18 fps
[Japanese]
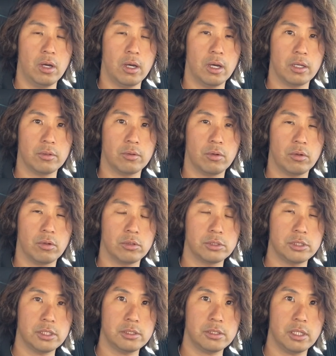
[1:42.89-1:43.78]
あの、
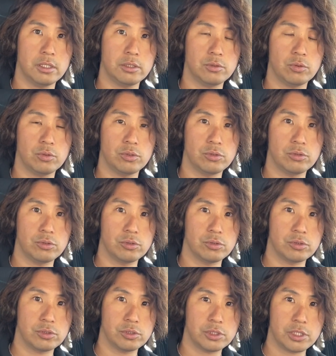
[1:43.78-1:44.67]
全然そうい
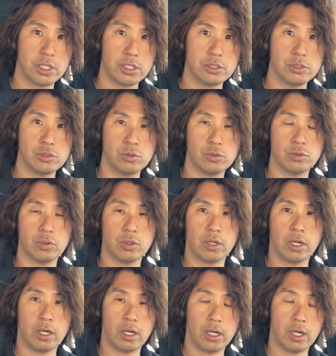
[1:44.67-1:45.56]
う試験場と
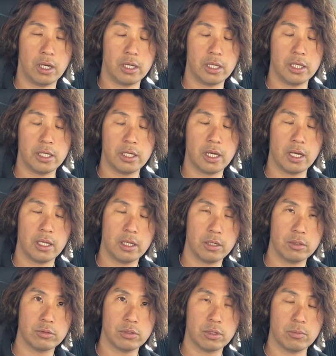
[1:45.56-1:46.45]
か行か
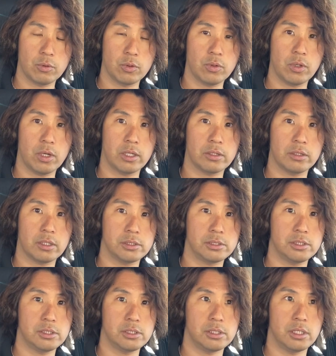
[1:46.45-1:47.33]
なくてもよかった
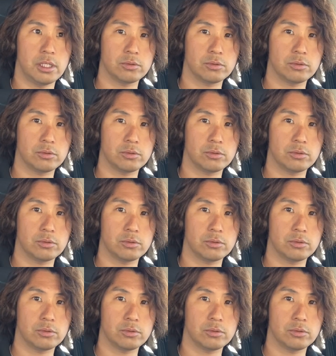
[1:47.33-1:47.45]
し、